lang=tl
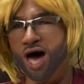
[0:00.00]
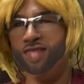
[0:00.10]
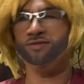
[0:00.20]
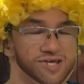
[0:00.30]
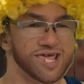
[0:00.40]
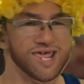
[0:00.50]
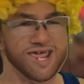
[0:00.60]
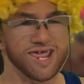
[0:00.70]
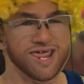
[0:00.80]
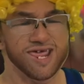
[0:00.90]
Juan.
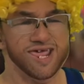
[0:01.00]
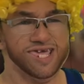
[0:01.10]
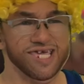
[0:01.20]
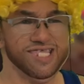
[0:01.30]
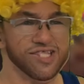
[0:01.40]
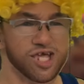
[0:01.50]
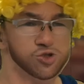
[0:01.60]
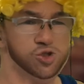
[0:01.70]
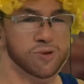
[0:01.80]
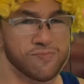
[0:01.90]
Eh, ilan
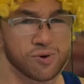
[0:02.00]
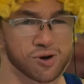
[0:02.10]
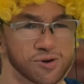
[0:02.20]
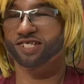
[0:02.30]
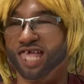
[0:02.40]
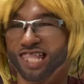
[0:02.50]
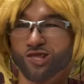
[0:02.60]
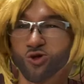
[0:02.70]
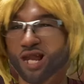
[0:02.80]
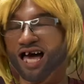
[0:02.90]
kayong tumakbo?
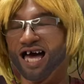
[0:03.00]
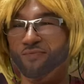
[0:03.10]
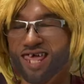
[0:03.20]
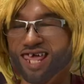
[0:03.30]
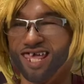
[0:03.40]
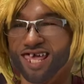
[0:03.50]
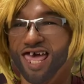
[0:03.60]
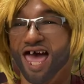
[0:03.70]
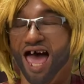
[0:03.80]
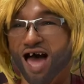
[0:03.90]
Tatlo lang kami.
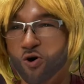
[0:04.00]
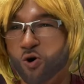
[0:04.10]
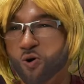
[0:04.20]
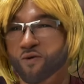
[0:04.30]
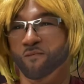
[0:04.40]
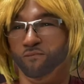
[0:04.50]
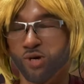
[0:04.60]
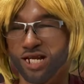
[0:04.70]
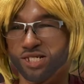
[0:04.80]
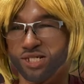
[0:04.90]
Ako,
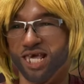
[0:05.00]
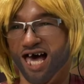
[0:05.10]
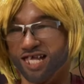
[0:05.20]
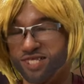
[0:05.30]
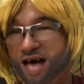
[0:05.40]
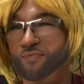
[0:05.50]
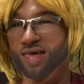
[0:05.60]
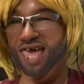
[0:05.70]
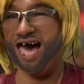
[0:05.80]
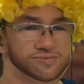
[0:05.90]
pulis, at ang
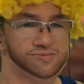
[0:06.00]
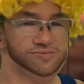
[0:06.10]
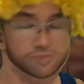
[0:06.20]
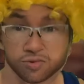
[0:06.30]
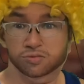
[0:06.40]
may-ari.